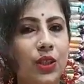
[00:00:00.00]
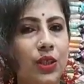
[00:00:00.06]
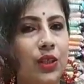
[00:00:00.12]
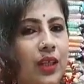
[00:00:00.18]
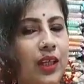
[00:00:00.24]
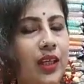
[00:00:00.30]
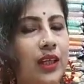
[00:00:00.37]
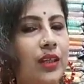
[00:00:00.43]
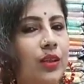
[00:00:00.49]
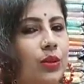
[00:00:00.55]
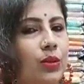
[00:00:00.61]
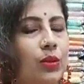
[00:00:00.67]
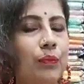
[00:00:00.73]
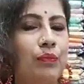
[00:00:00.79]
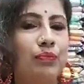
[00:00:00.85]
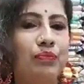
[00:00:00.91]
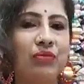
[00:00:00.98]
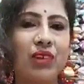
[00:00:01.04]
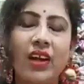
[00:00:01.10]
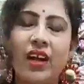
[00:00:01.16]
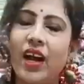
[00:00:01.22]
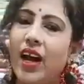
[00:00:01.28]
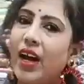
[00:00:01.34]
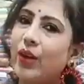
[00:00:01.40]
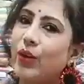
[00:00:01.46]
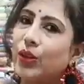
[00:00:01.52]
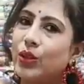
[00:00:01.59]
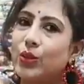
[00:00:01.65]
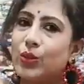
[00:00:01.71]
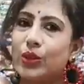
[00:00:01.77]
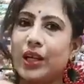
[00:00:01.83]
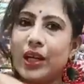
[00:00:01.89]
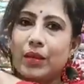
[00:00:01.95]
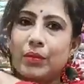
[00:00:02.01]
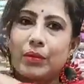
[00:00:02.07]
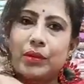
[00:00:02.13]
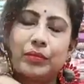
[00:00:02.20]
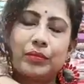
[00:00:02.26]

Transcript: সঙ্গে কিন্তু আরও কিছু থাকবে